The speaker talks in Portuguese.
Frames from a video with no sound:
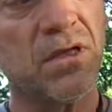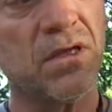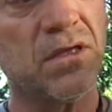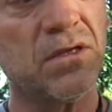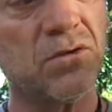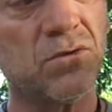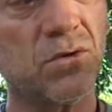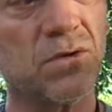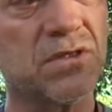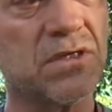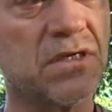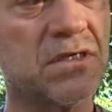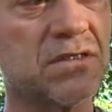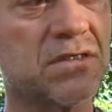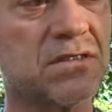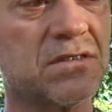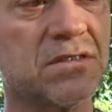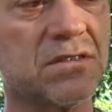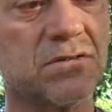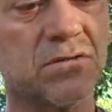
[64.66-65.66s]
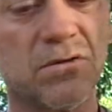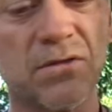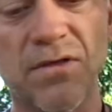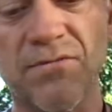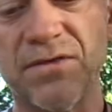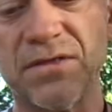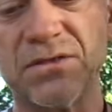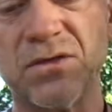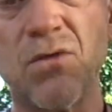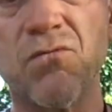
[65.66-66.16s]
em todas, toda
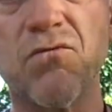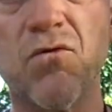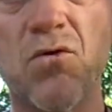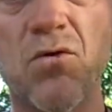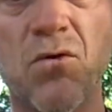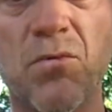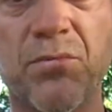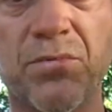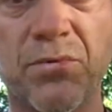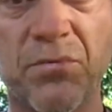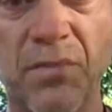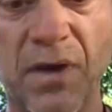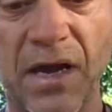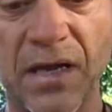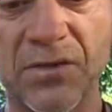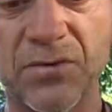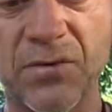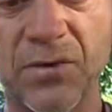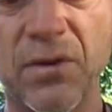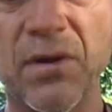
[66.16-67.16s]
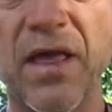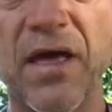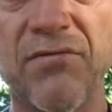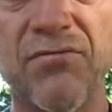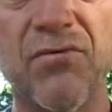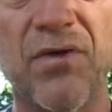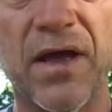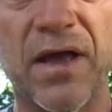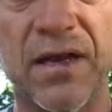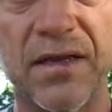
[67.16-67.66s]
vez que eu vou pro mato eu
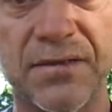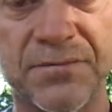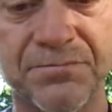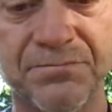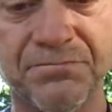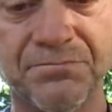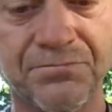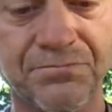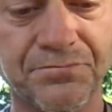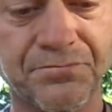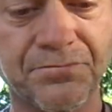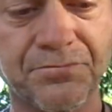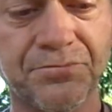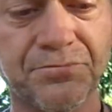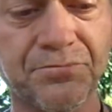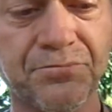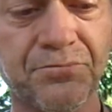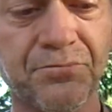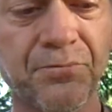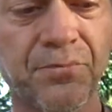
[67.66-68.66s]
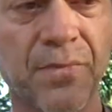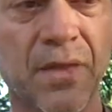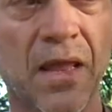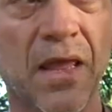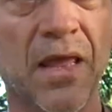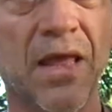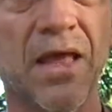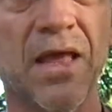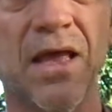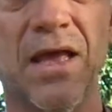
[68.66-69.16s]
levo ela.
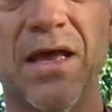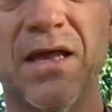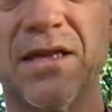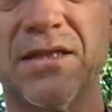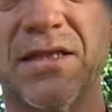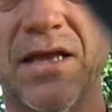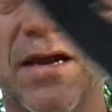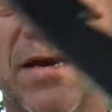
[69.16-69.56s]
Ela tá